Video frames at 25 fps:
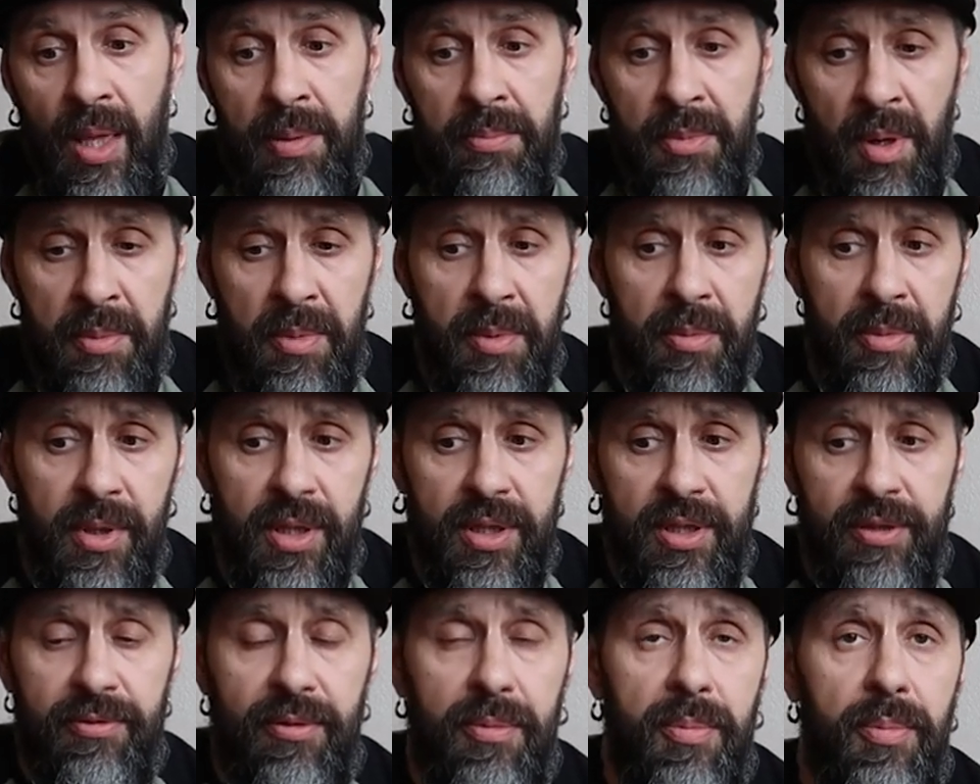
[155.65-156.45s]
Помимо
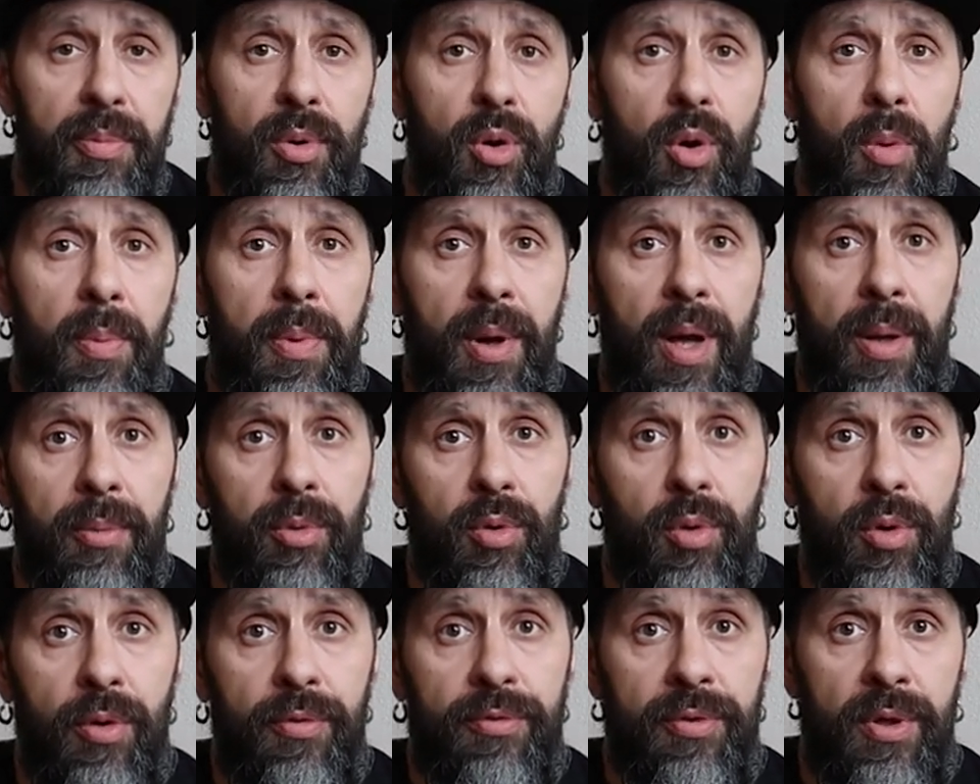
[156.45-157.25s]
этого мы
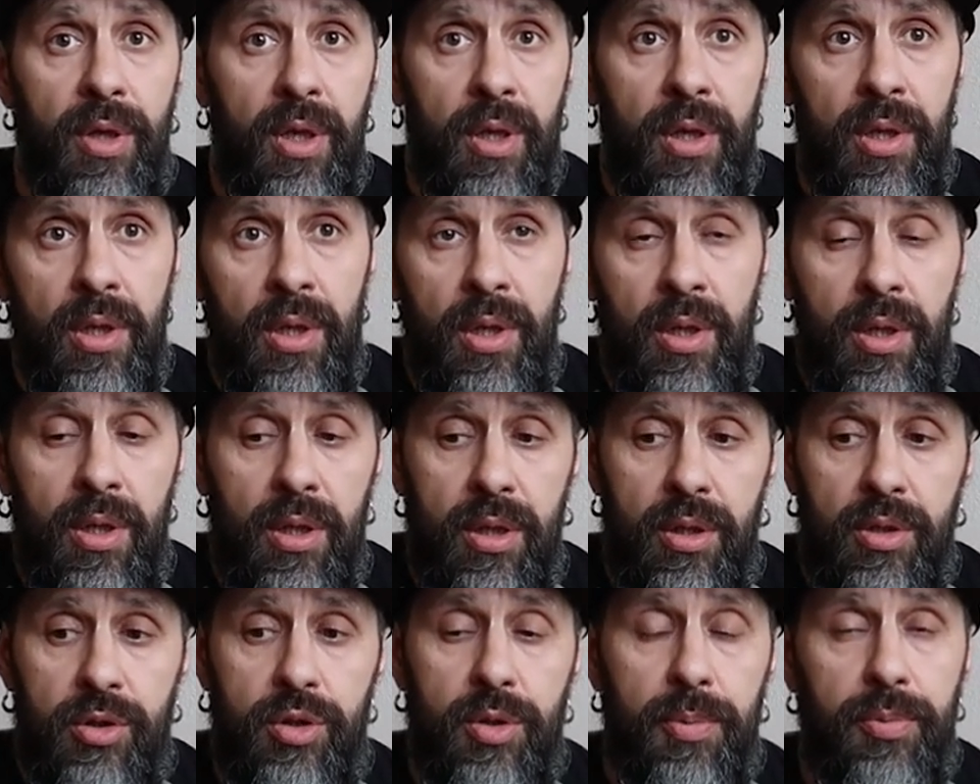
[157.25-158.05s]
покупаем кофе,
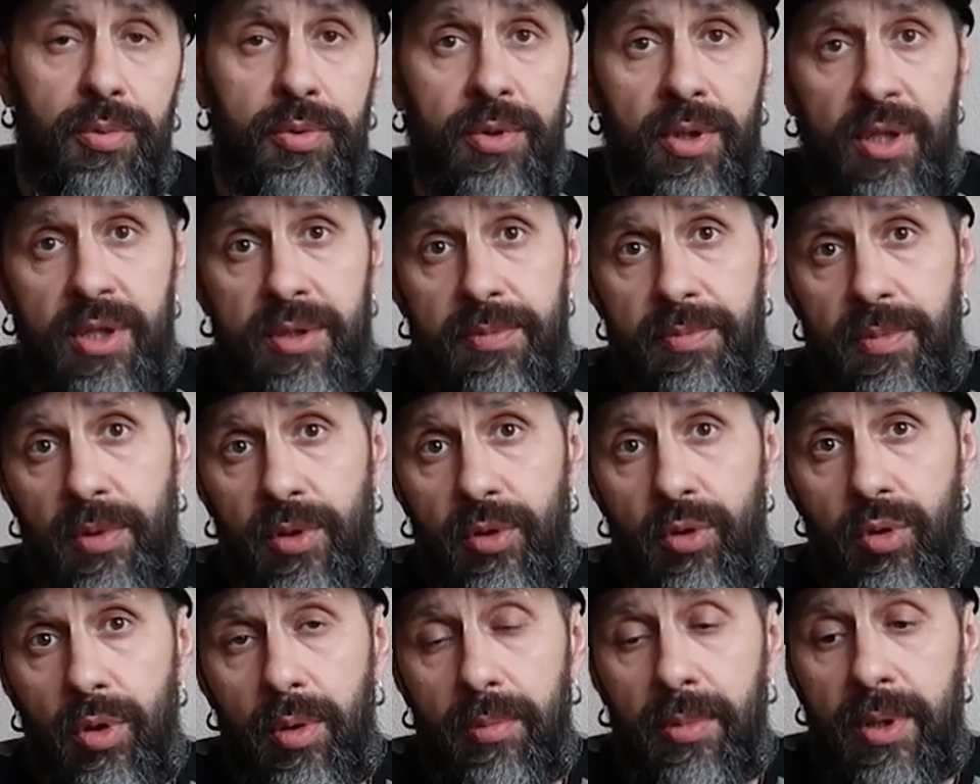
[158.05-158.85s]
а, чтобы у нас
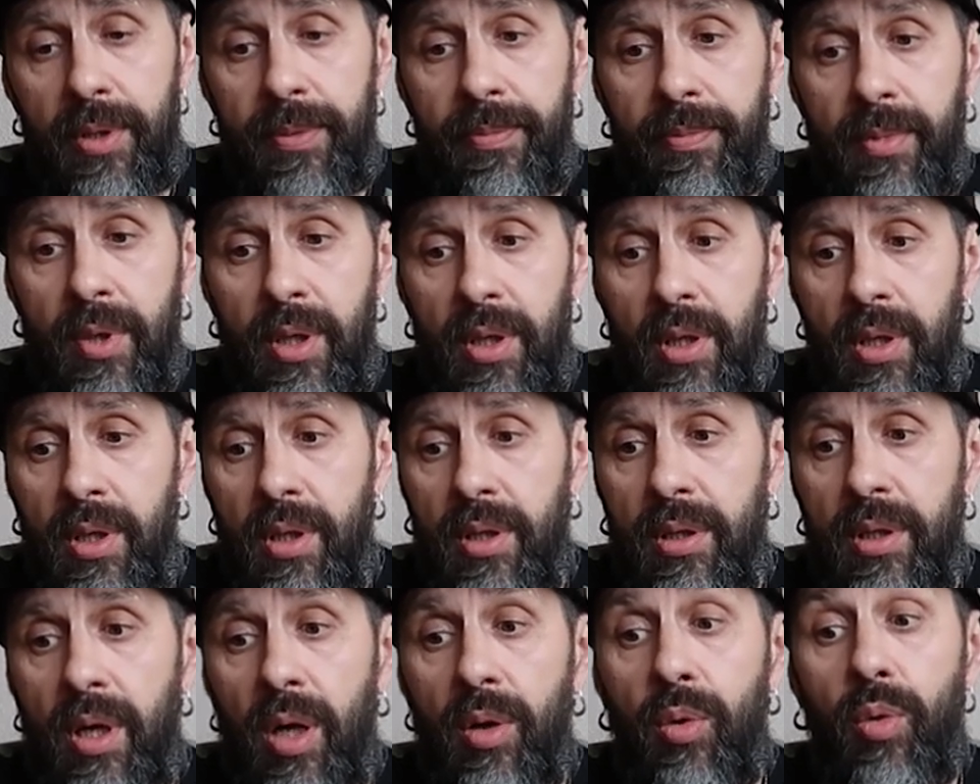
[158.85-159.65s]
был дома,
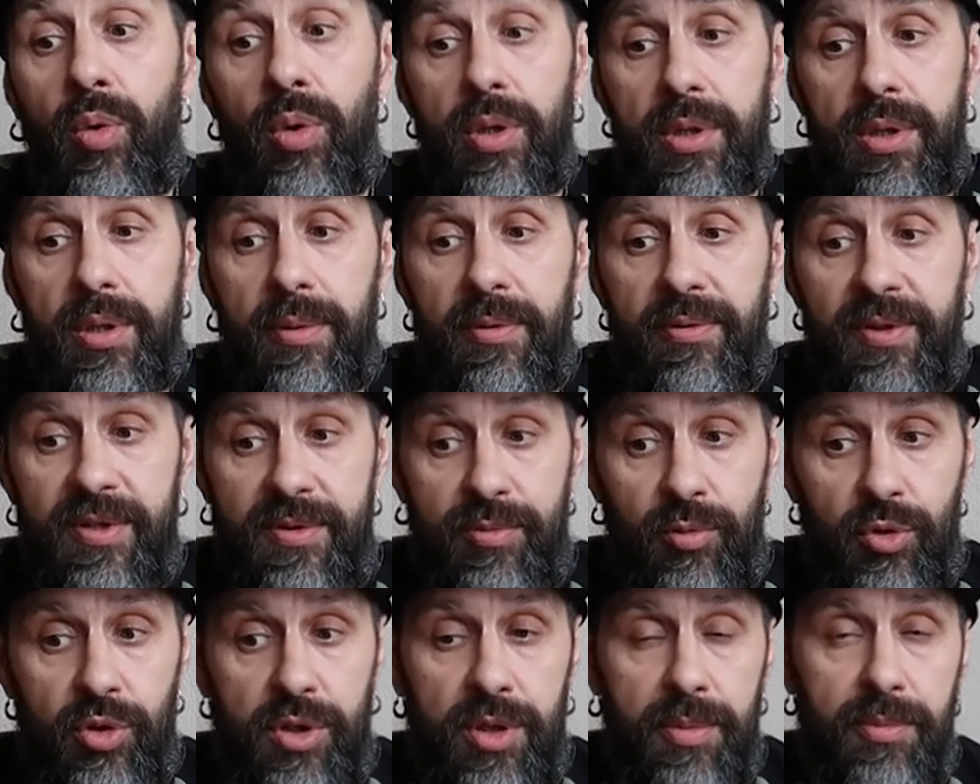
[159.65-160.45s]
какой-то,
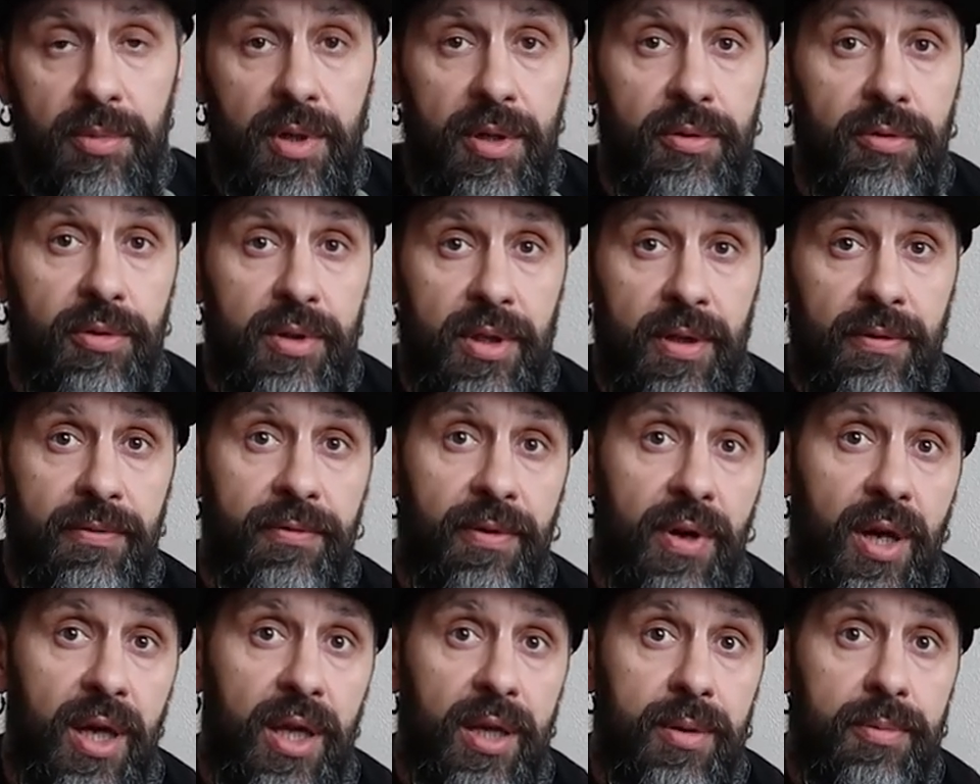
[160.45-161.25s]
возможно, мы его там
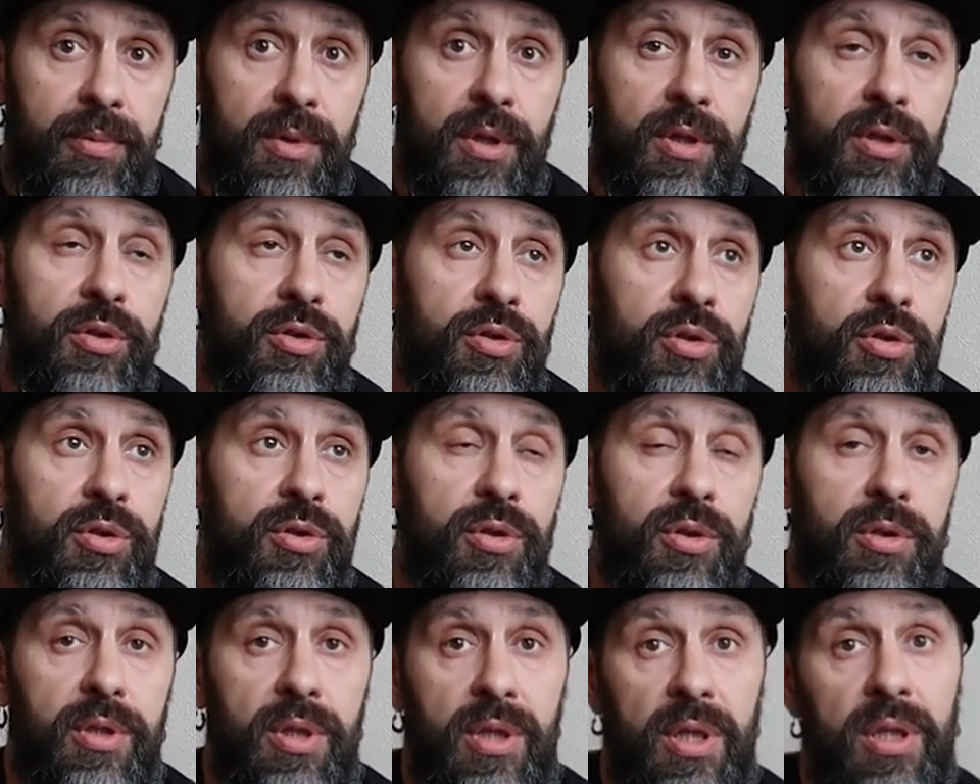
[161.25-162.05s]
варим или еще
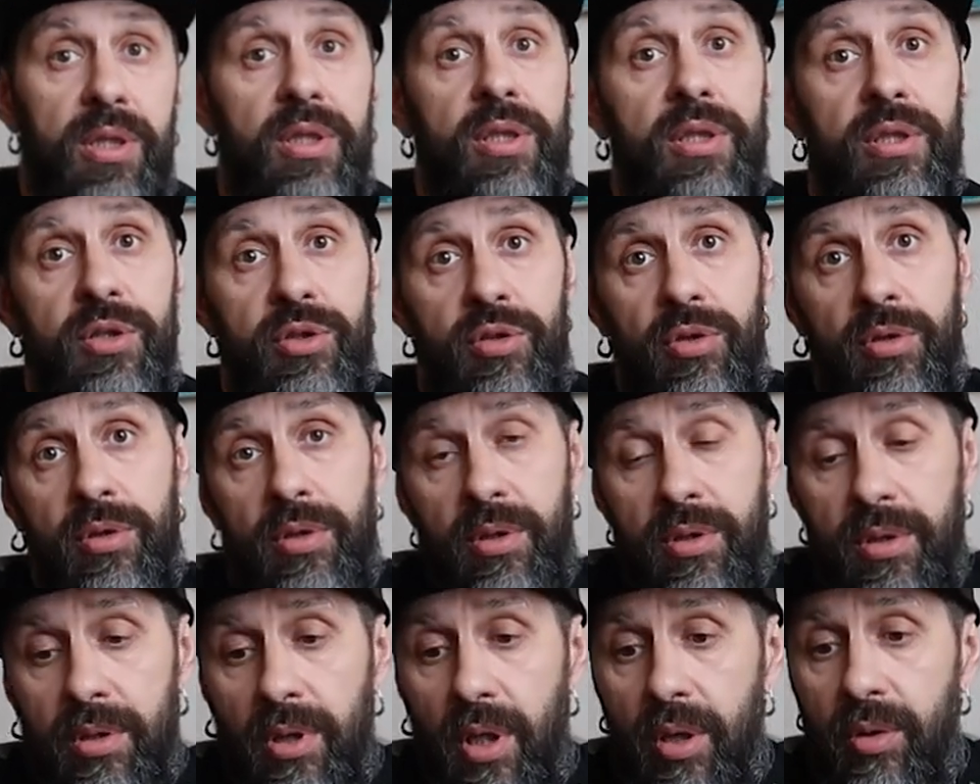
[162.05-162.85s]
что-то. Это
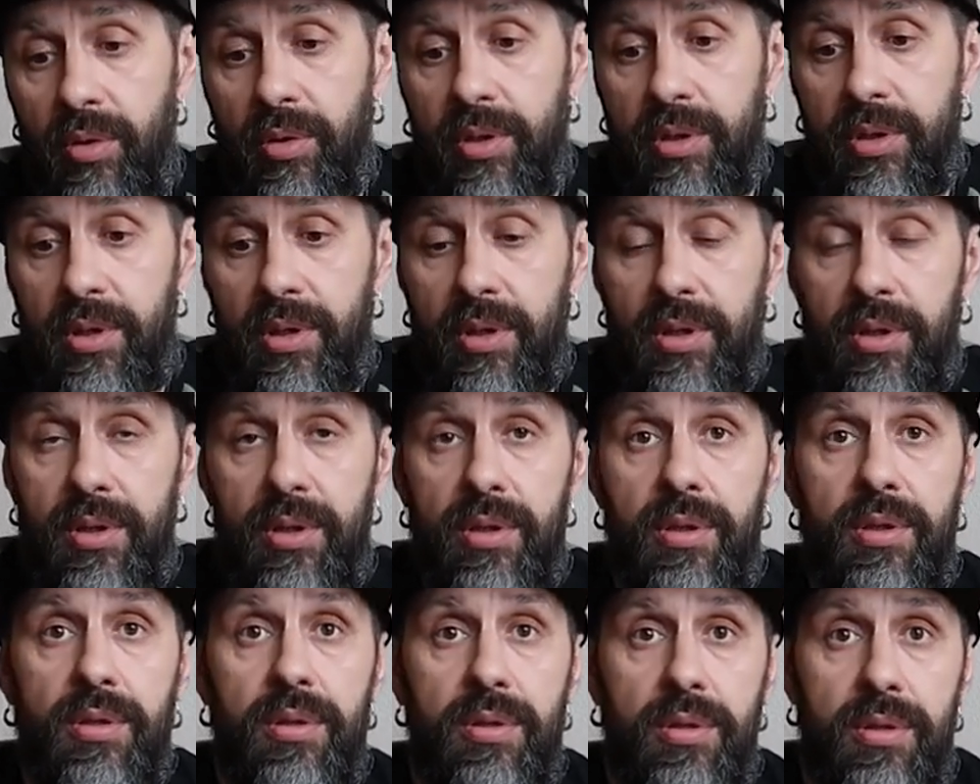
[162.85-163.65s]
еще какой-то
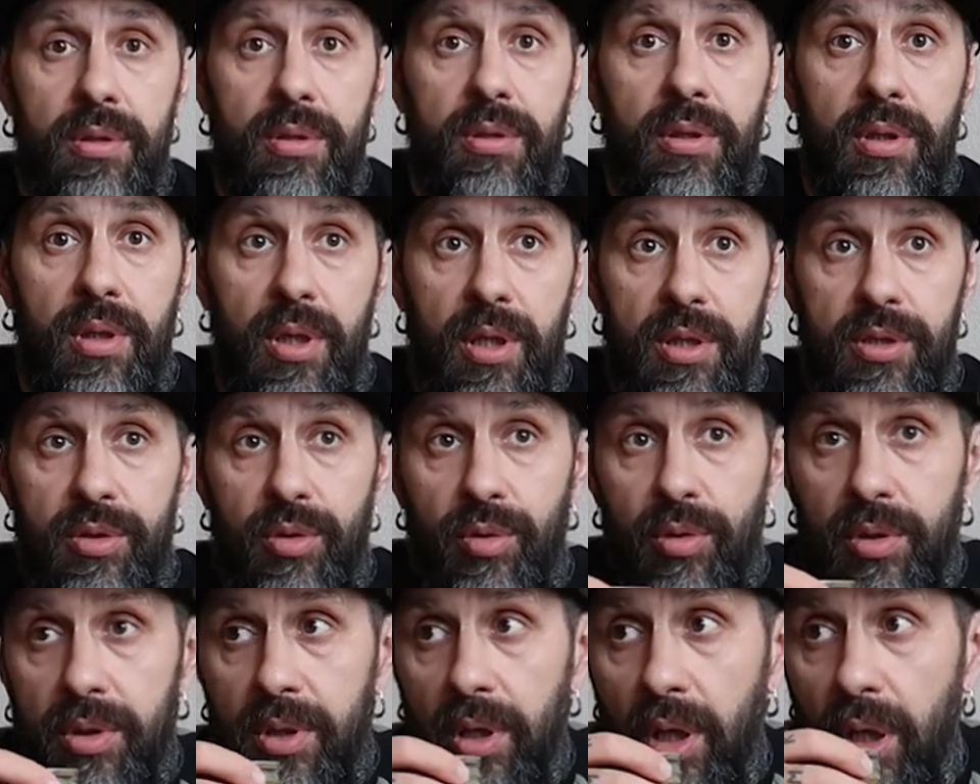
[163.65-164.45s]
э,
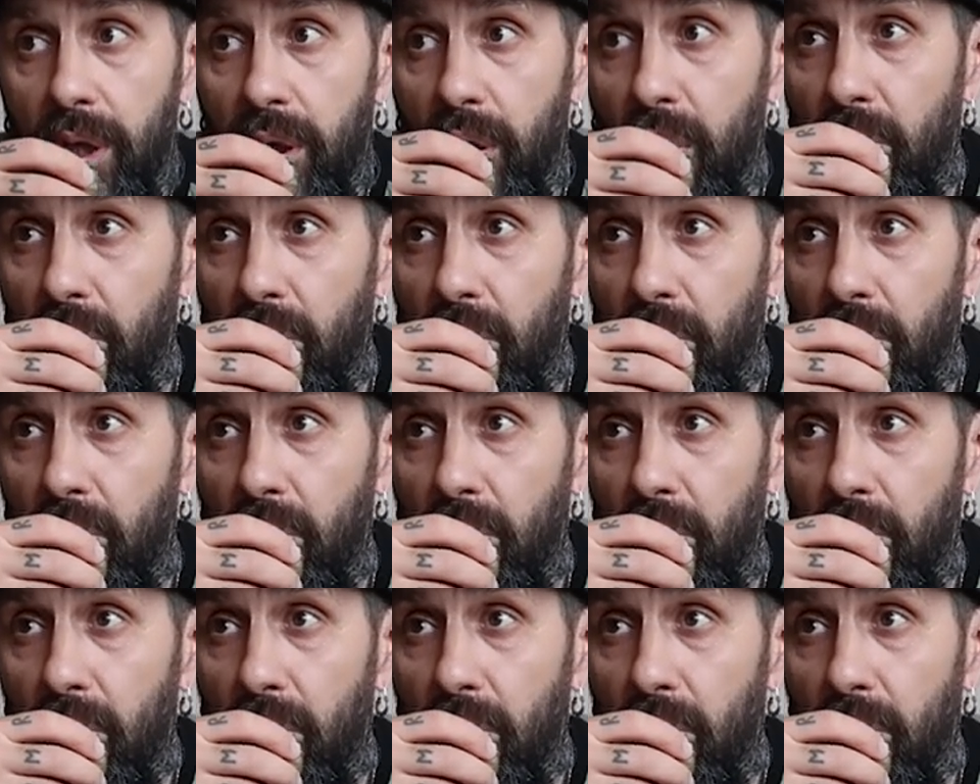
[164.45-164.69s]
расход.